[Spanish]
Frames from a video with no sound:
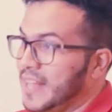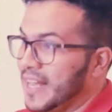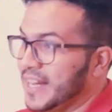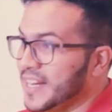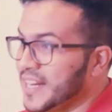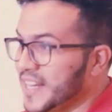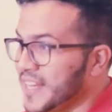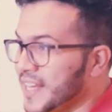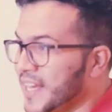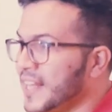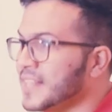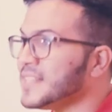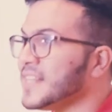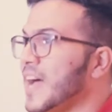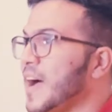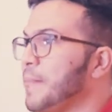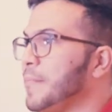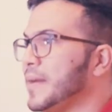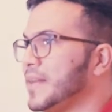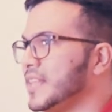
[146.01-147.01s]
las
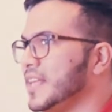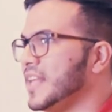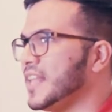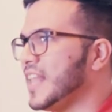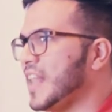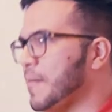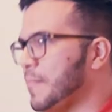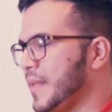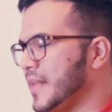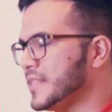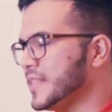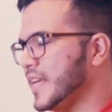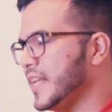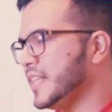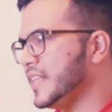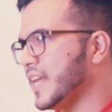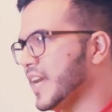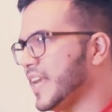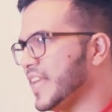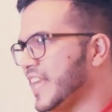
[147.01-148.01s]
crías a partir de la
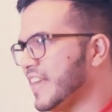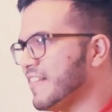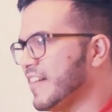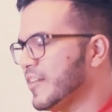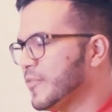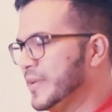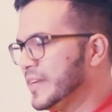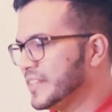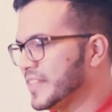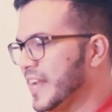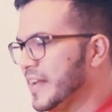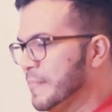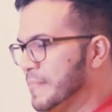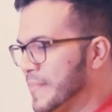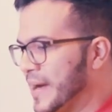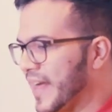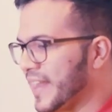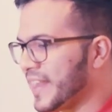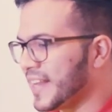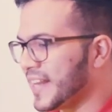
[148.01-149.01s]
placenta que llevan nuestras
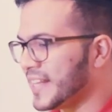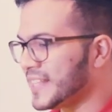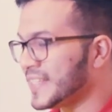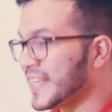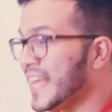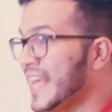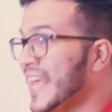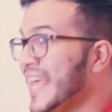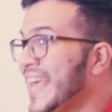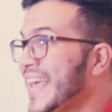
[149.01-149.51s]
madres